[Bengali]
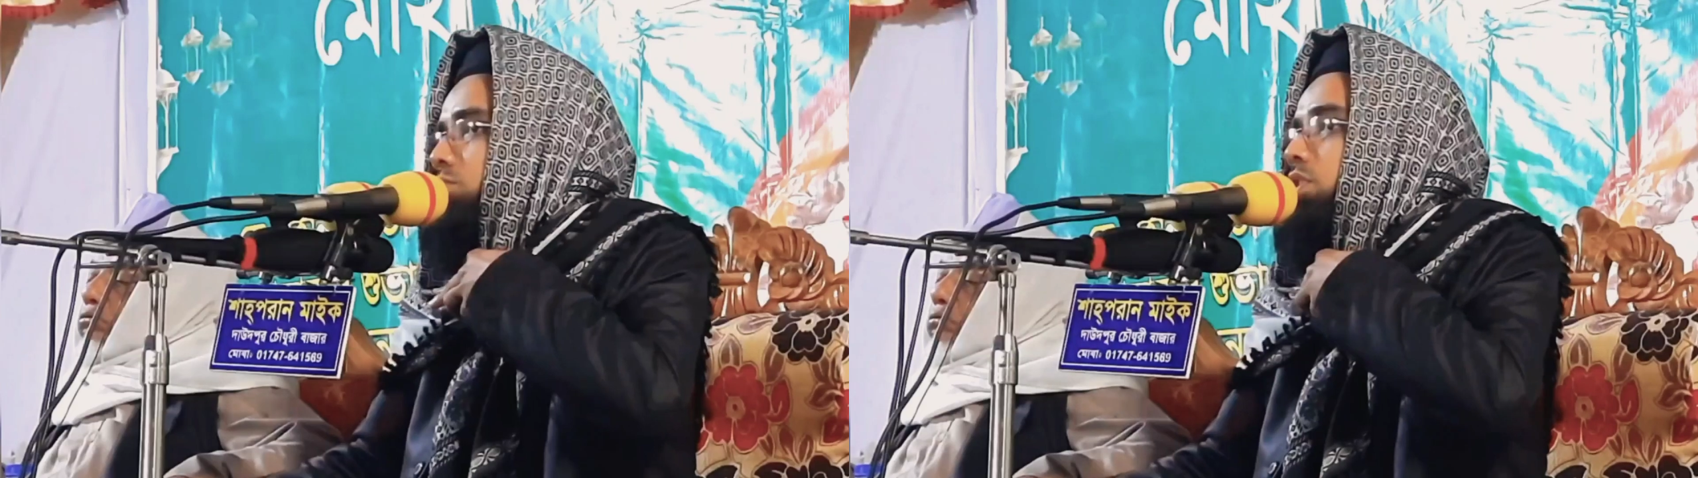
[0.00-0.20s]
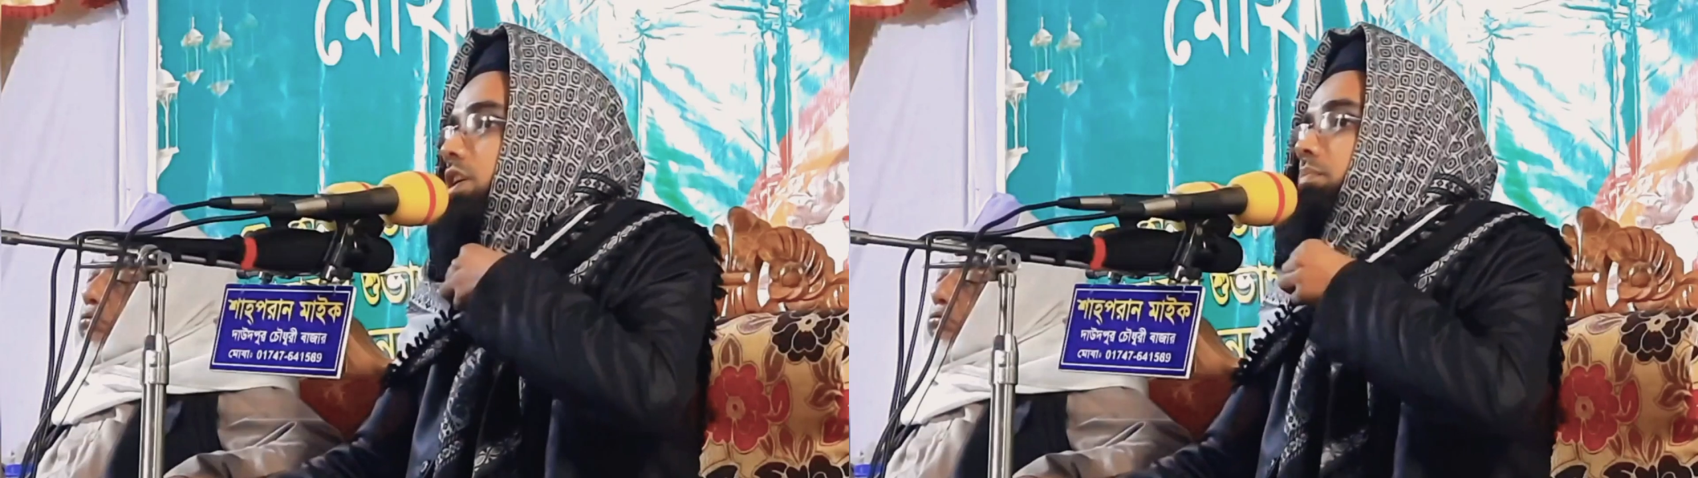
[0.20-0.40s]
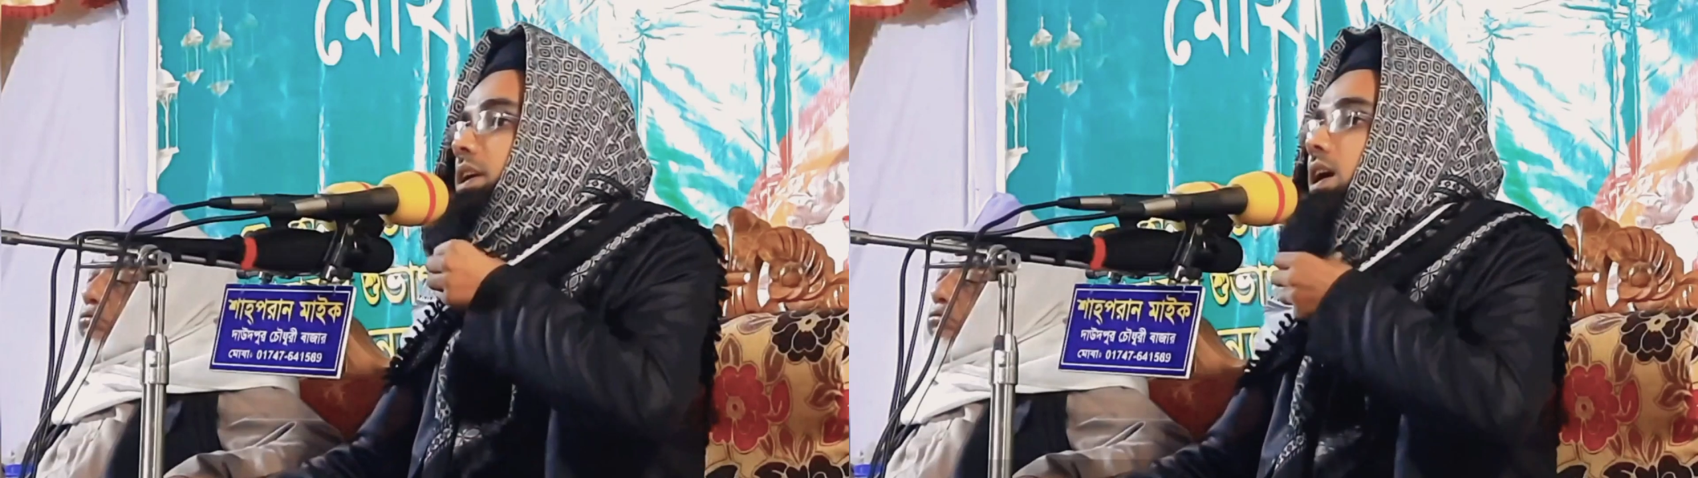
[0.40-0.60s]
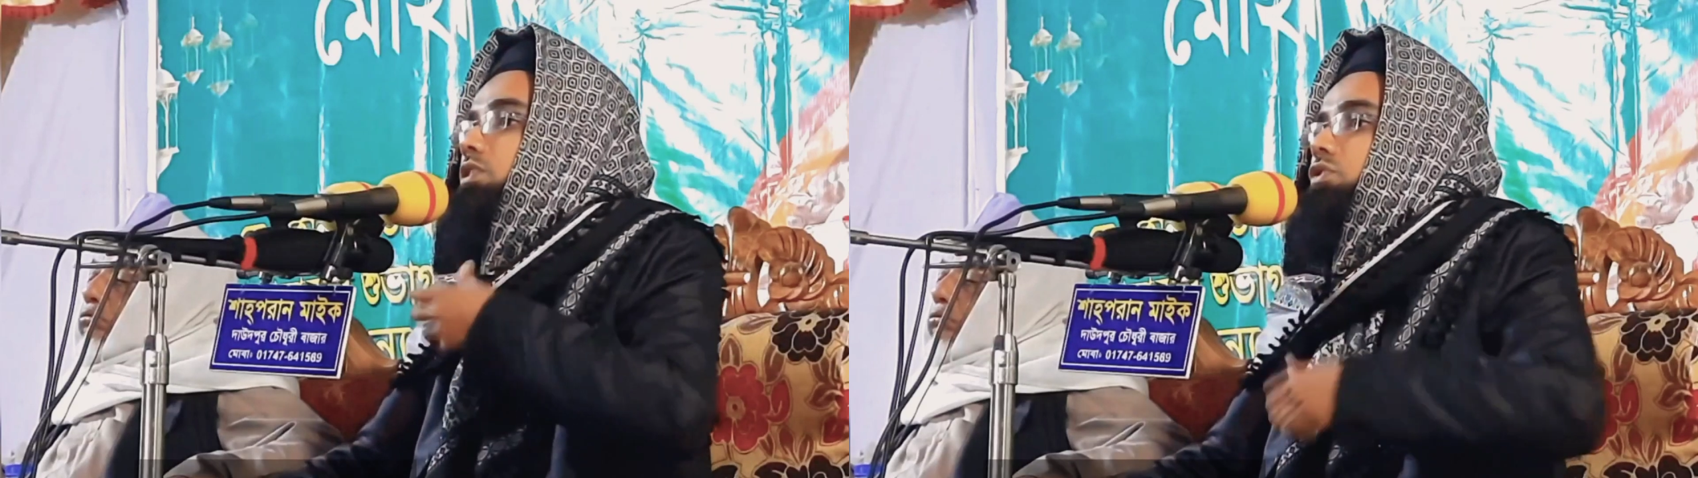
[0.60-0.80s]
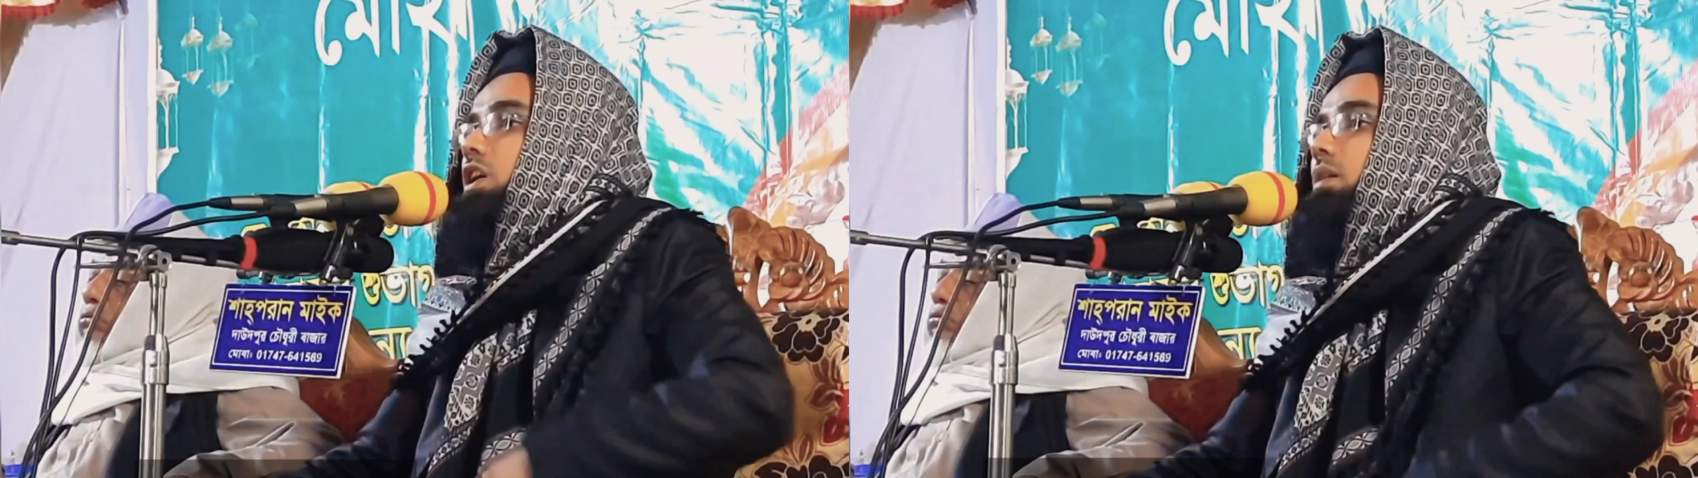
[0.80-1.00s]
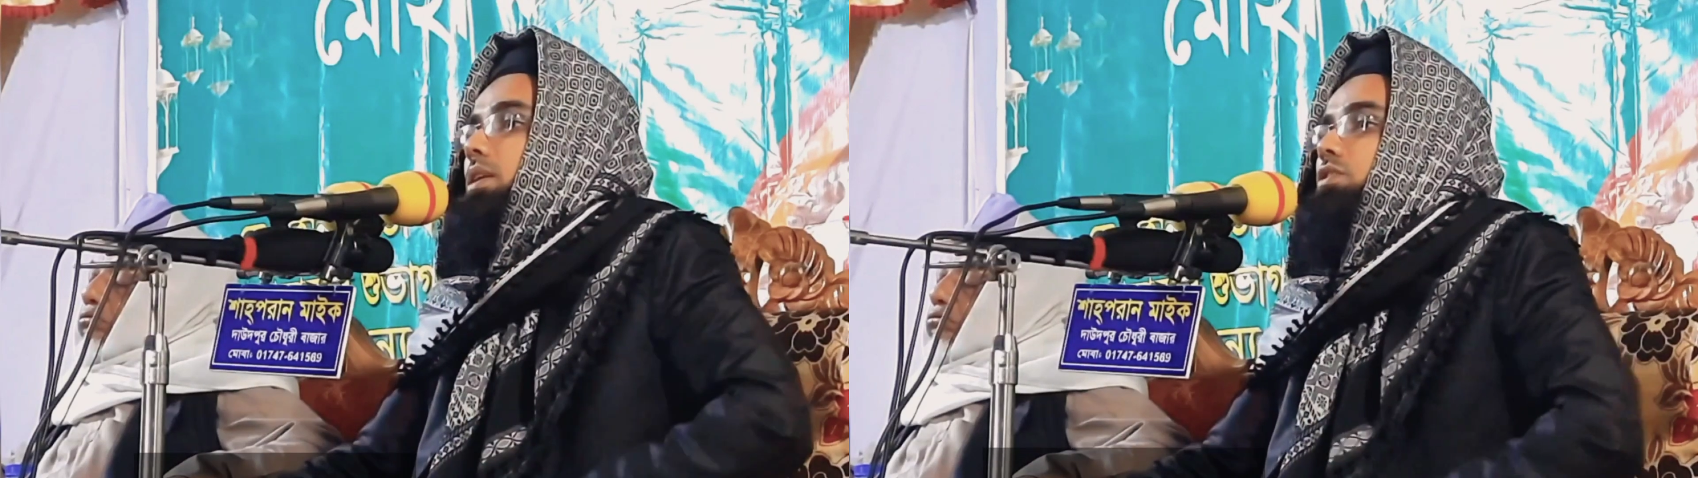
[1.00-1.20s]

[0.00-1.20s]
ওমর ইবনে খাত্তাব